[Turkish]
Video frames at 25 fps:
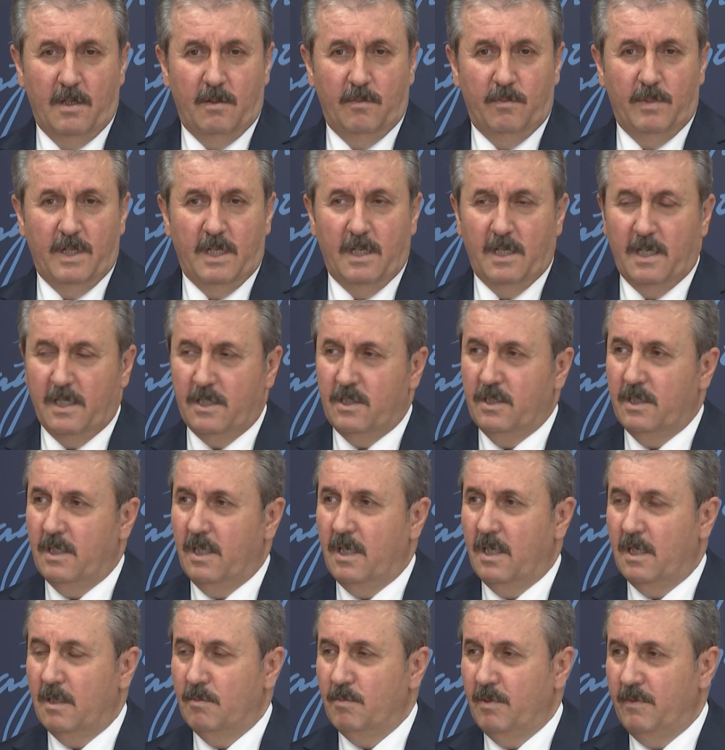Meral
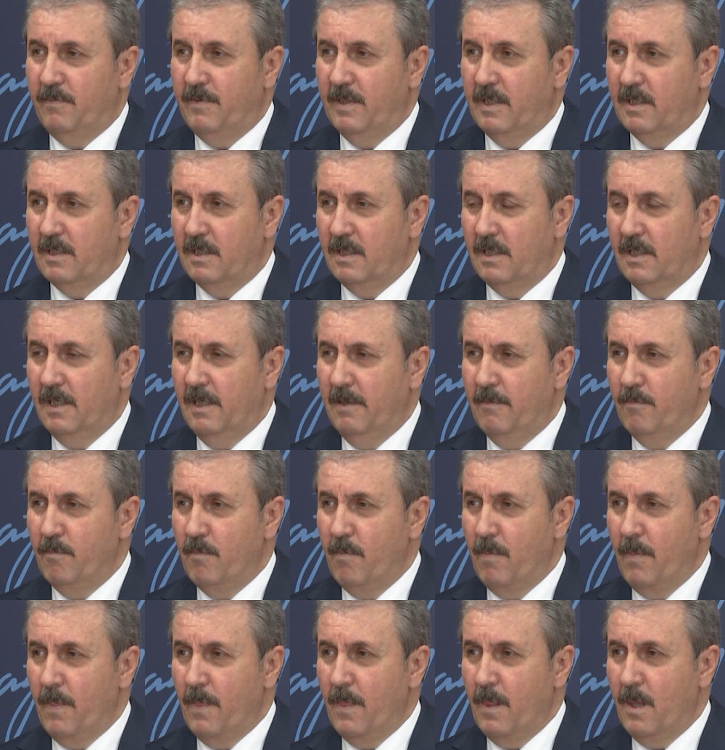Akşener hanımefendiyle
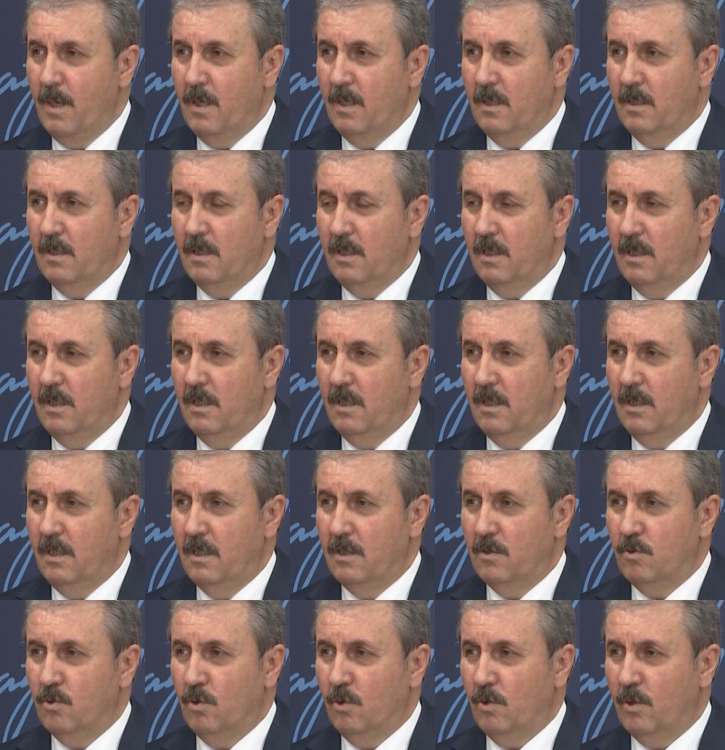
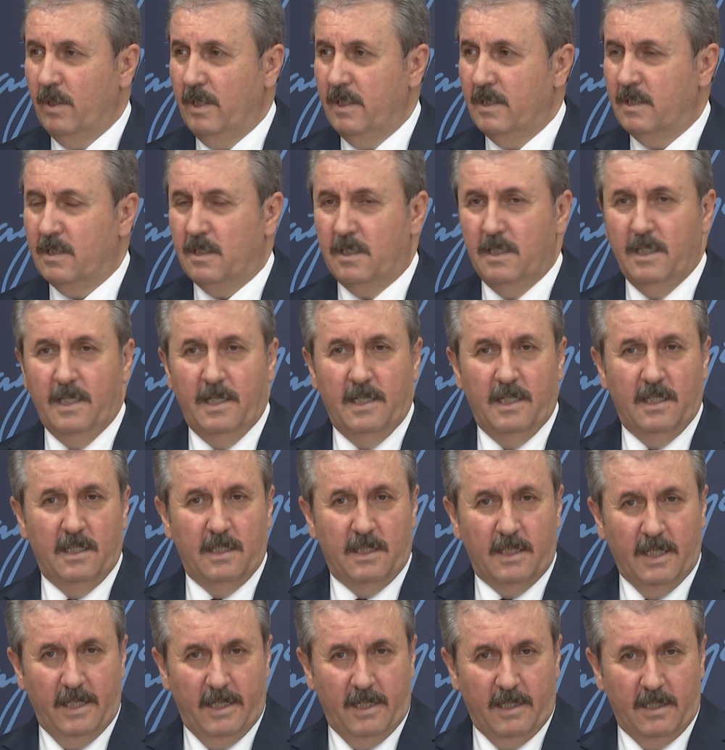e, çok eskiye
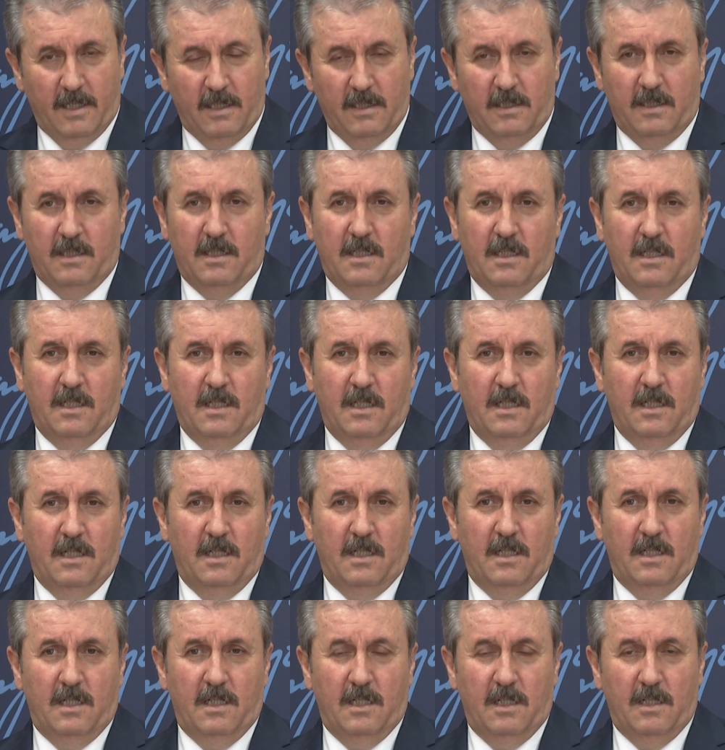dayanan
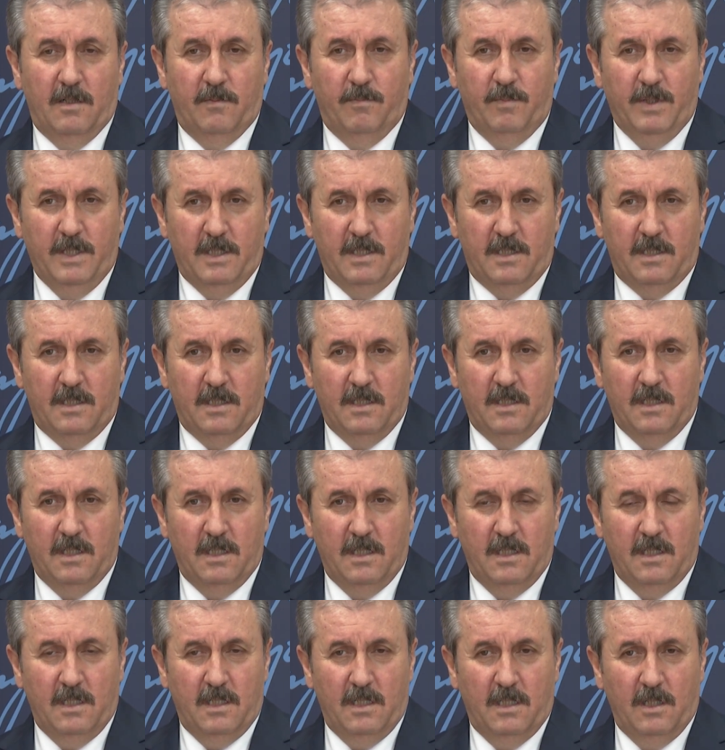e, bir
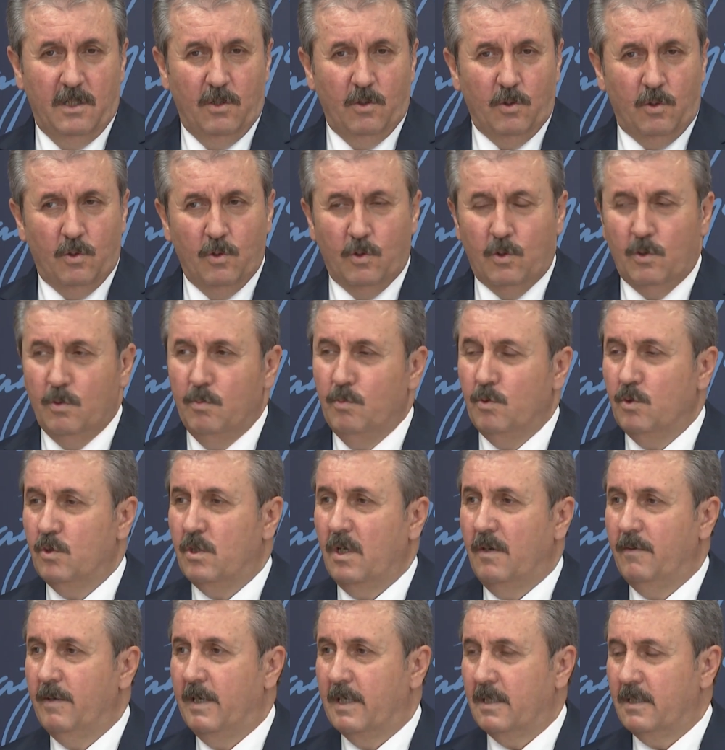
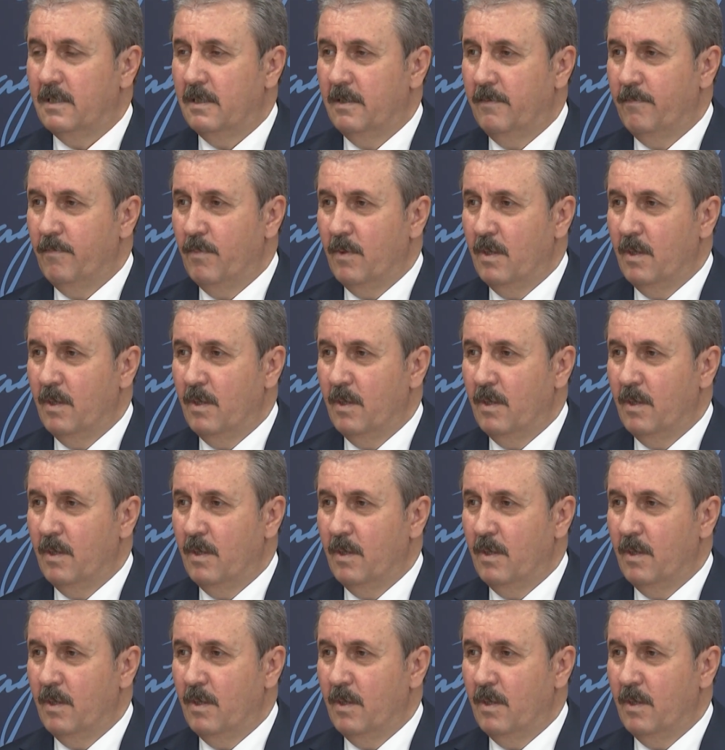Hukukumuzda var.